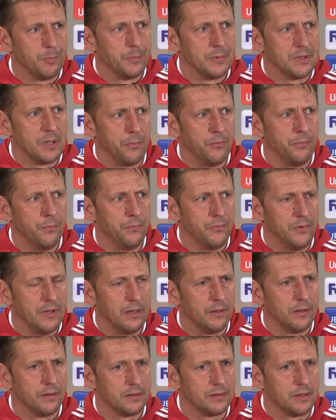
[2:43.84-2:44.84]
sie haben,
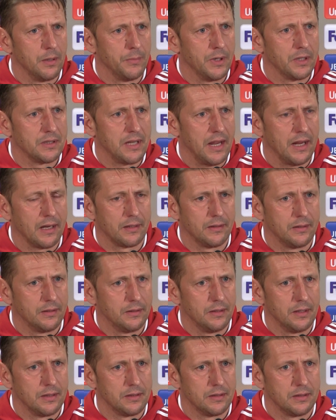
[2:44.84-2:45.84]
sie haben ja
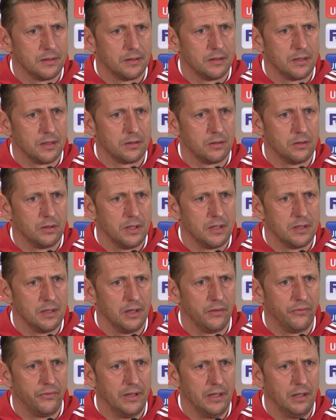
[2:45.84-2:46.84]
gezeigt, dass, dass da
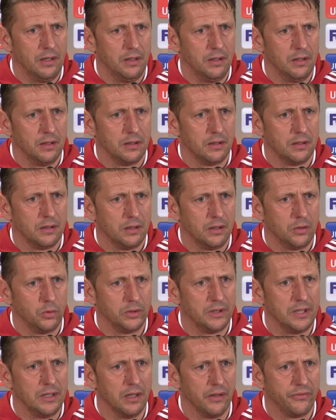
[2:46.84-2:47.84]
nicht viel äh,
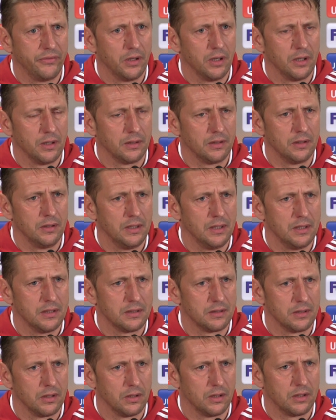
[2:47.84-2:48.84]
Routine vorhanden
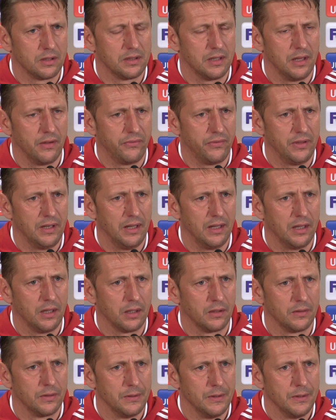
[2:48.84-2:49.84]
ist, auch sehr viele
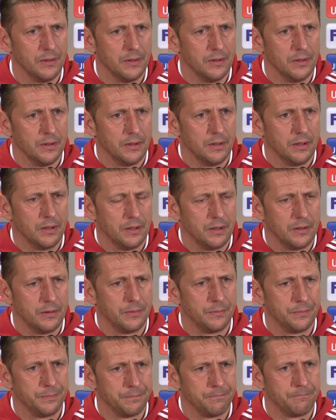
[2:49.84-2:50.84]

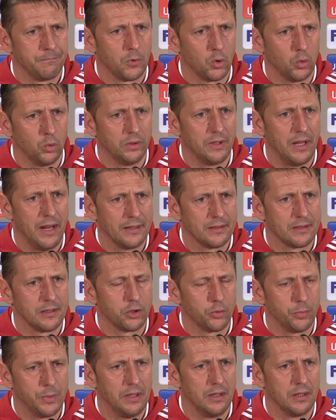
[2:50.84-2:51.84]
ähm, gute
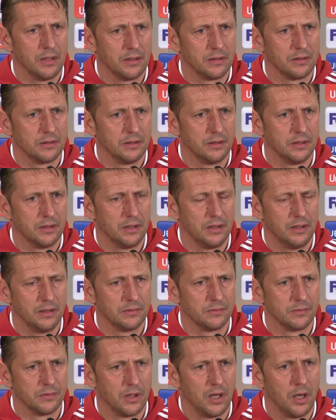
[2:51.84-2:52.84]
Einzelspieler äh,
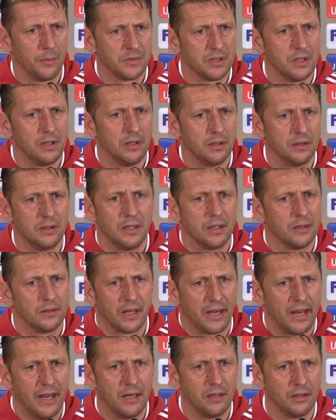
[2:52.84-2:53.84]
haben sie in
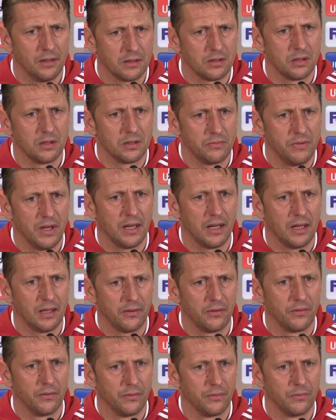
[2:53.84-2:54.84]
ihren Reihen. Also es ist
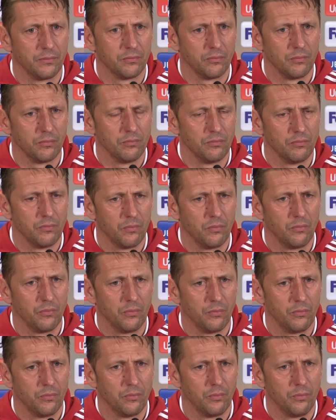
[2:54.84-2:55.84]
wirklich
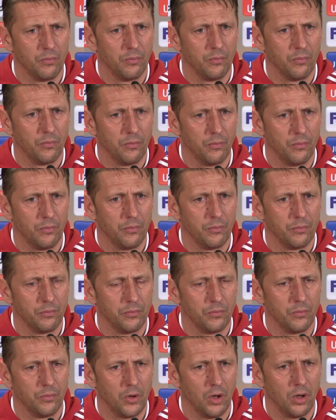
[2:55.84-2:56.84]

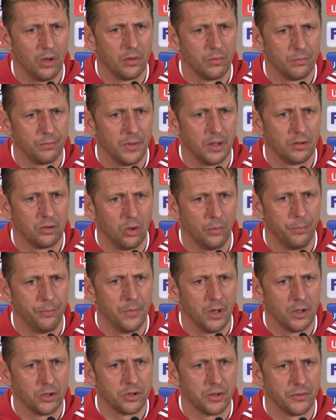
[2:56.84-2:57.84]
mm, ja, eine
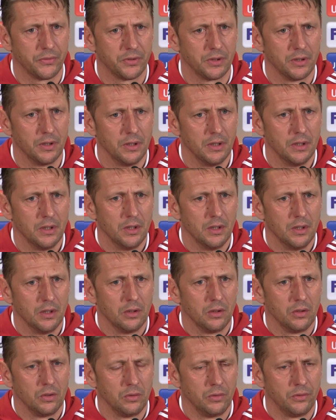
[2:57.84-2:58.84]
Top-Mannschaft
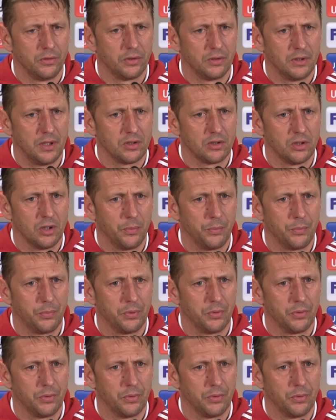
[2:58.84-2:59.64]
und deshalb